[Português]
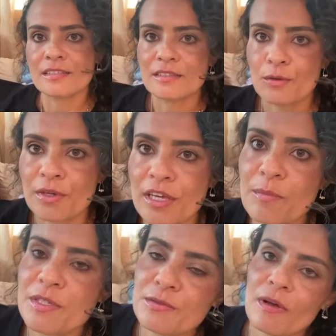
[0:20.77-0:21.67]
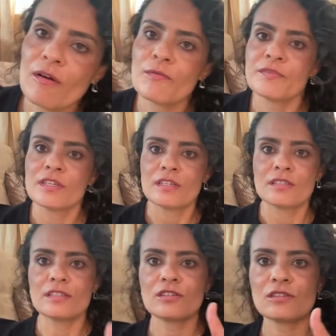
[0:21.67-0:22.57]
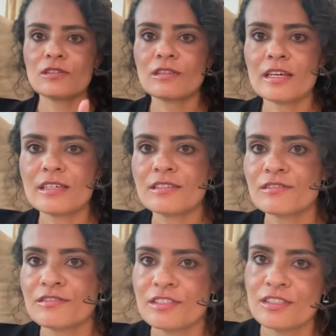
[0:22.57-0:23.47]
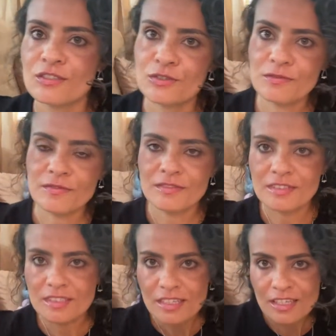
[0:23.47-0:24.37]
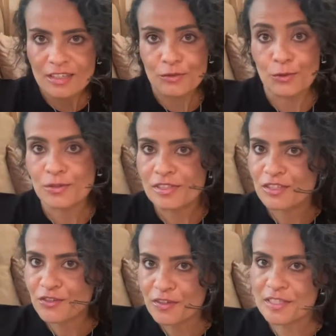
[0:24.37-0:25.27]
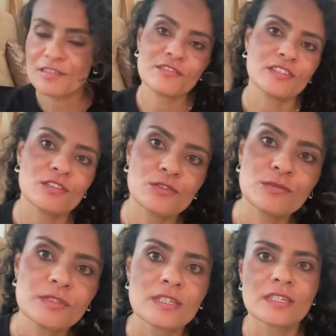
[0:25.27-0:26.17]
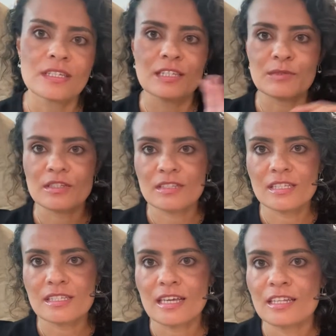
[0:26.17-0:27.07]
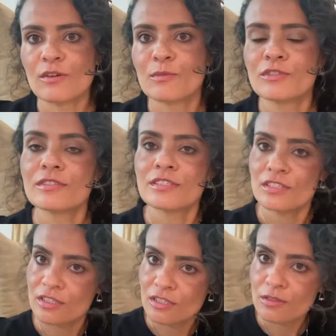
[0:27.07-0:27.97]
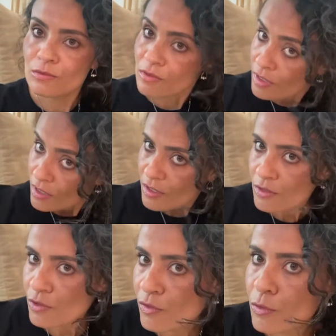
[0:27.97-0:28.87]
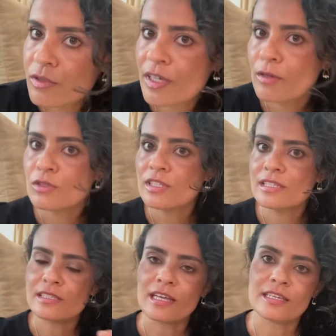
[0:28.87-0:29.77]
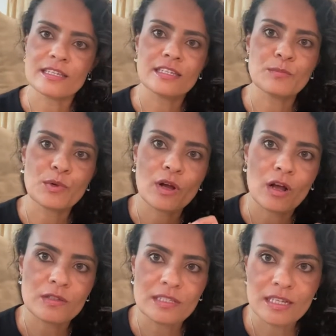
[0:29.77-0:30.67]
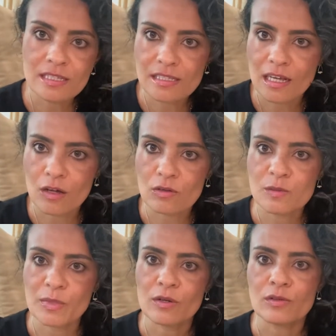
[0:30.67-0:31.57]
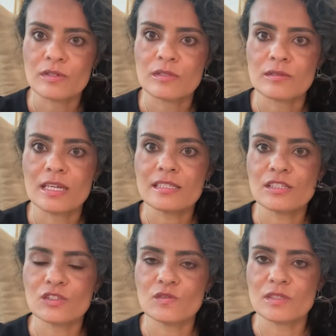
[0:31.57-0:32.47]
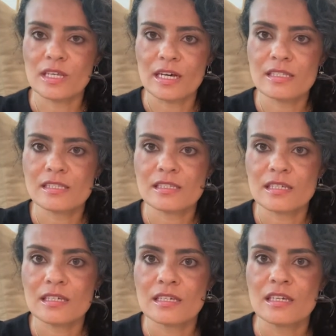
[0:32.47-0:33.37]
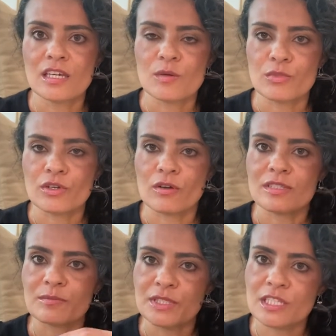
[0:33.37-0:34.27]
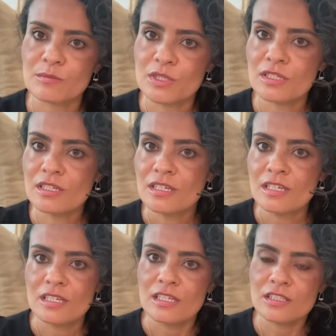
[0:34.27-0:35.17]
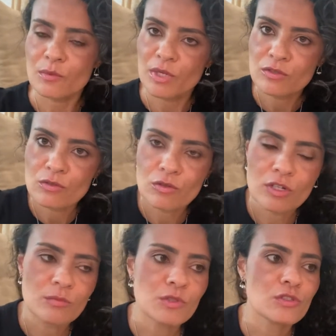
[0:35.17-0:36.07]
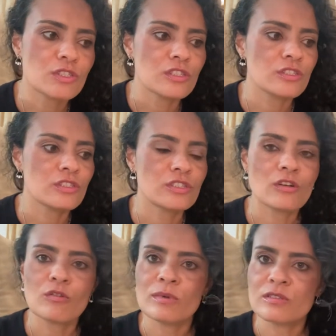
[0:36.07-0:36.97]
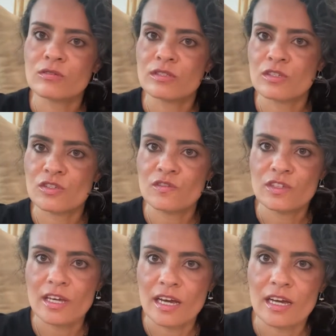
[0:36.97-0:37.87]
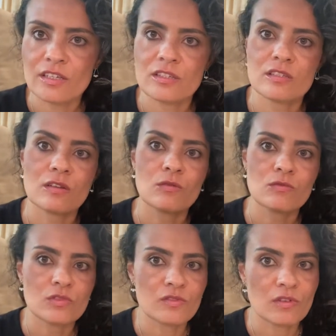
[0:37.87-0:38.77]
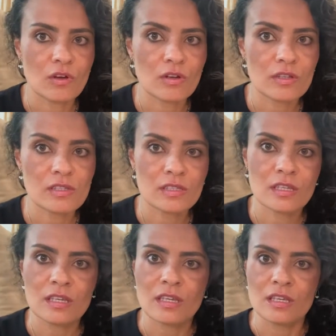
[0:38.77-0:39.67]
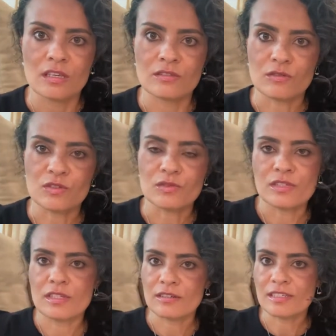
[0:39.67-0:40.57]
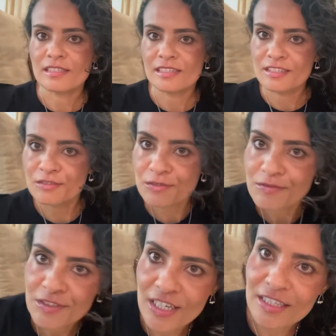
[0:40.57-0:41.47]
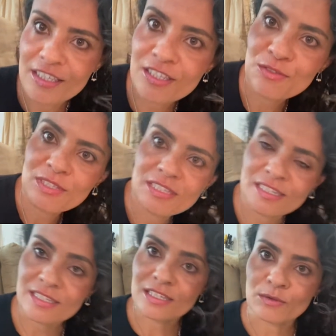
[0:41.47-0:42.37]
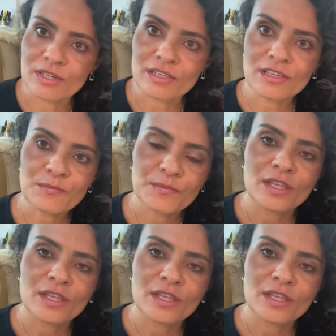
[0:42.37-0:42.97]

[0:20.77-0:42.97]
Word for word: Tá ok, pessoal? Deixem seu like no vídeo. Tô gostando de fazer vídeo. Lembrando que esse canal é muito antigo e eu voltei a utilizar ele por causa das aulas, para correção das atividades, né? Por causa da pandemia e também tô colocando meu dia a dia, algumas coisas de viagens, alguns vlogs. Então, se você não é inscrito, já deixa sua inscrição aqui.